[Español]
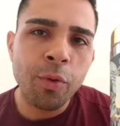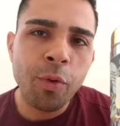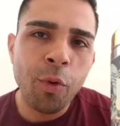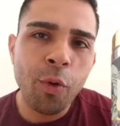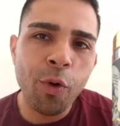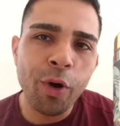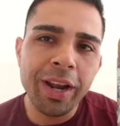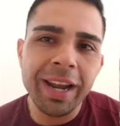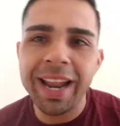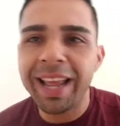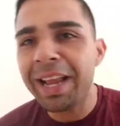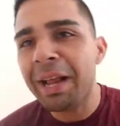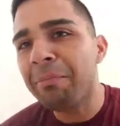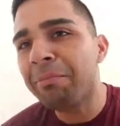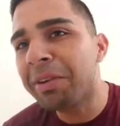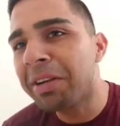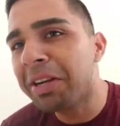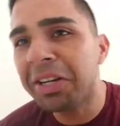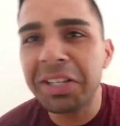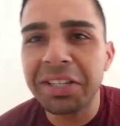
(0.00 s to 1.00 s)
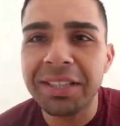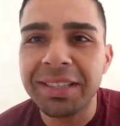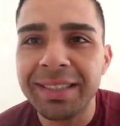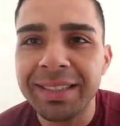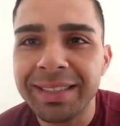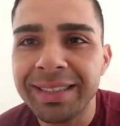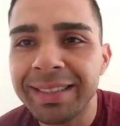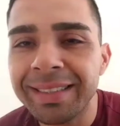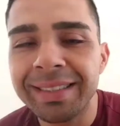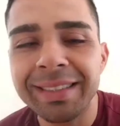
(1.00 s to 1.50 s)
o el I Am God,
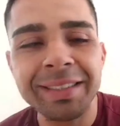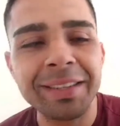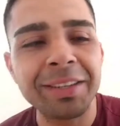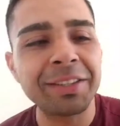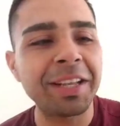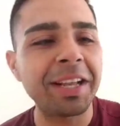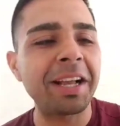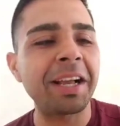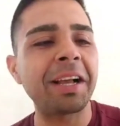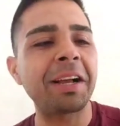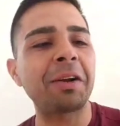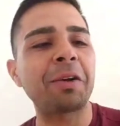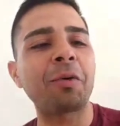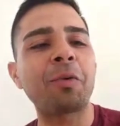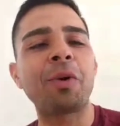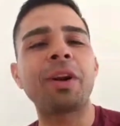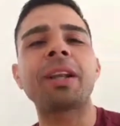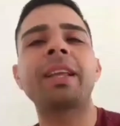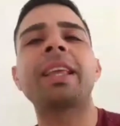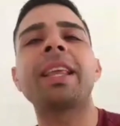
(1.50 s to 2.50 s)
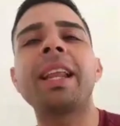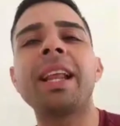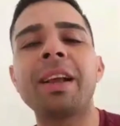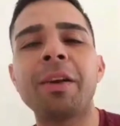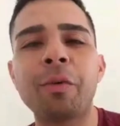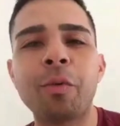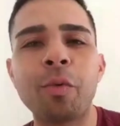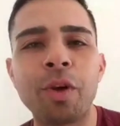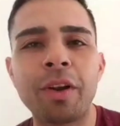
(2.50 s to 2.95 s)
o sea, cualquiera